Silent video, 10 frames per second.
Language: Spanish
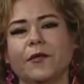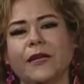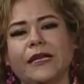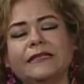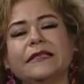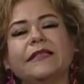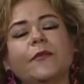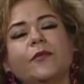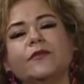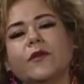En ese
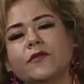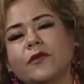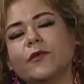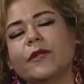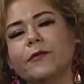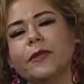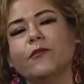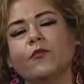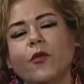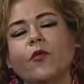tiempo es cuando se puede abrir
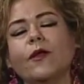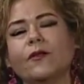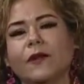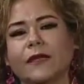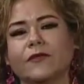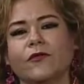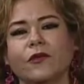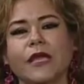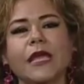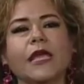un poco el corazón,
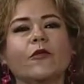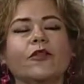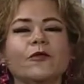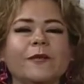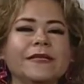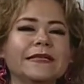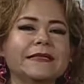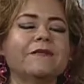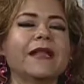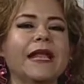cuando empiezas
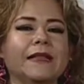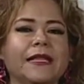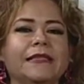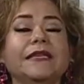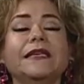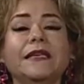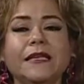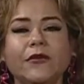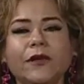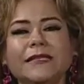a hablar de ti,
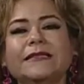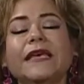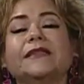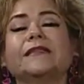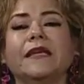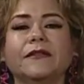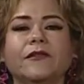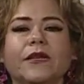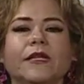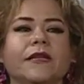lo que sientes,
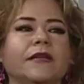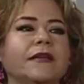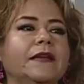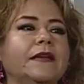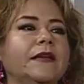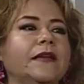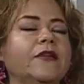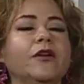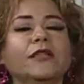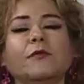lo que, eh,
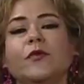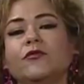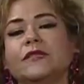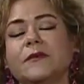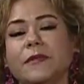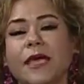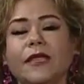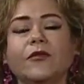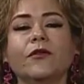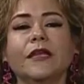lo que te produce
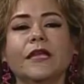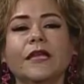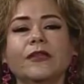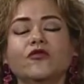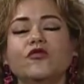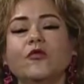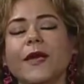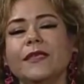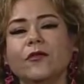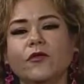miedo, tus
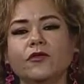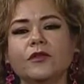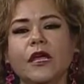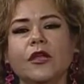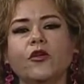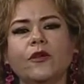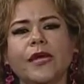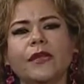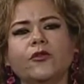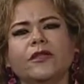sueños, lo
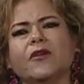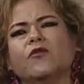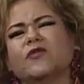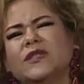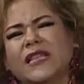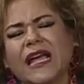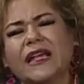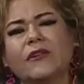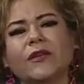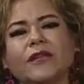que no te
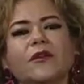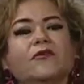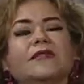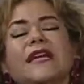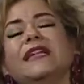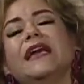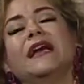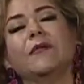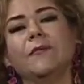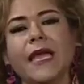gusta, lo que te gustaría
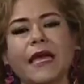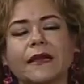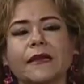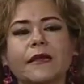cambiar.